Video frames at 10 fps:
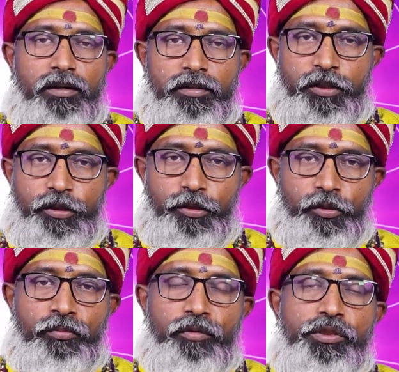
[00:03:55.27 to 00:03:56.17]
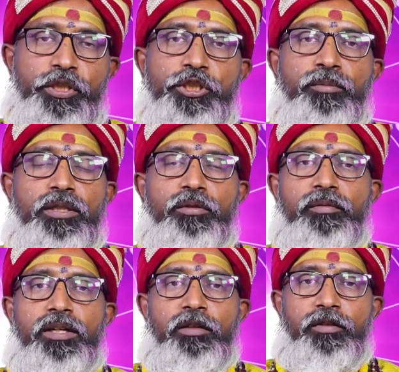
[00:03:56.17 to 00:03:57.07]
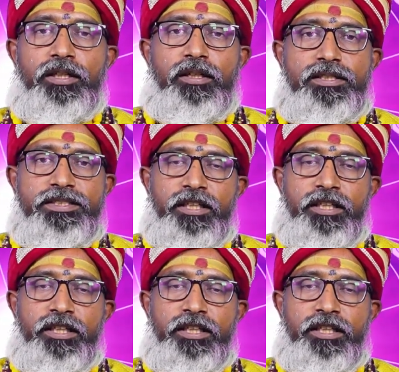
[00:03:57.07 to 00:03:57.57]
அன்று ரொம்ப விசேஷமான ஒரு விழாவாக